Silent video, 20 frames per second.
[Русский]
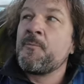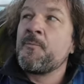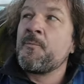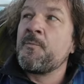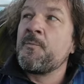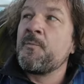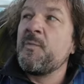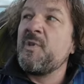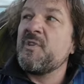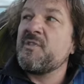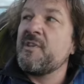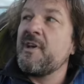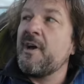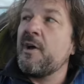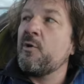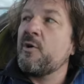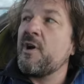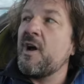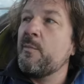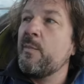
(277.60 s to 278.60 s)
не
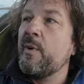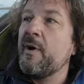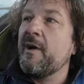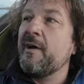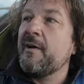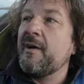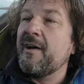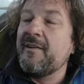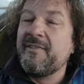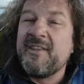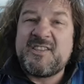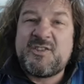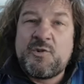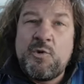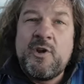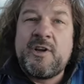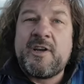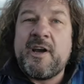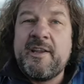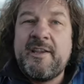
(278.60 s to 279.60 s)
знаю, как бы,
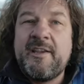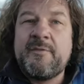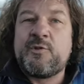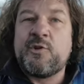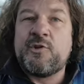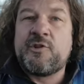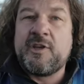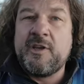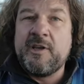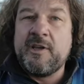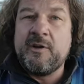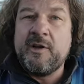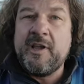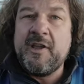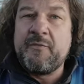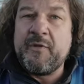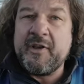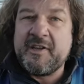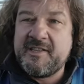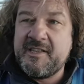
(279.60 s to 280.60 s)
насколько они все-таки
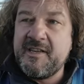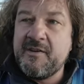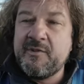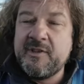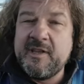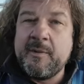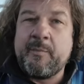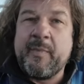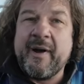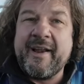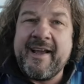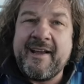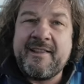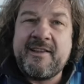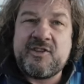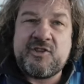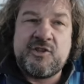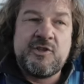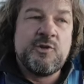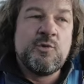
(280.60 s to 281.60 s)
эффективны,
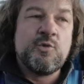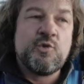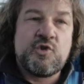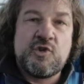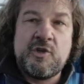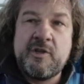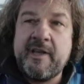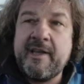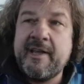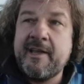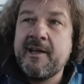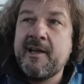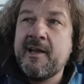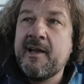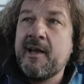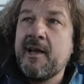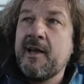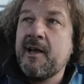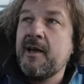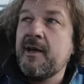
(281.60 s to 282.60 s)
порядочны, нужны
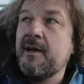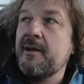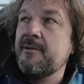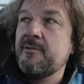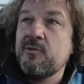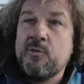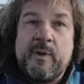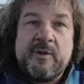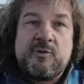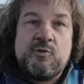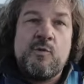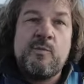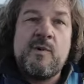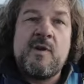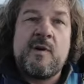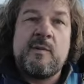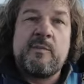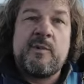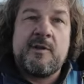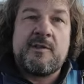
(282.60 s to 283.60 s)
ну,
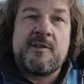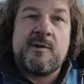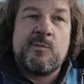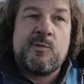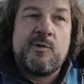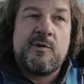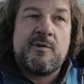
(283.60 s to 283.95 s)
подумаем об этом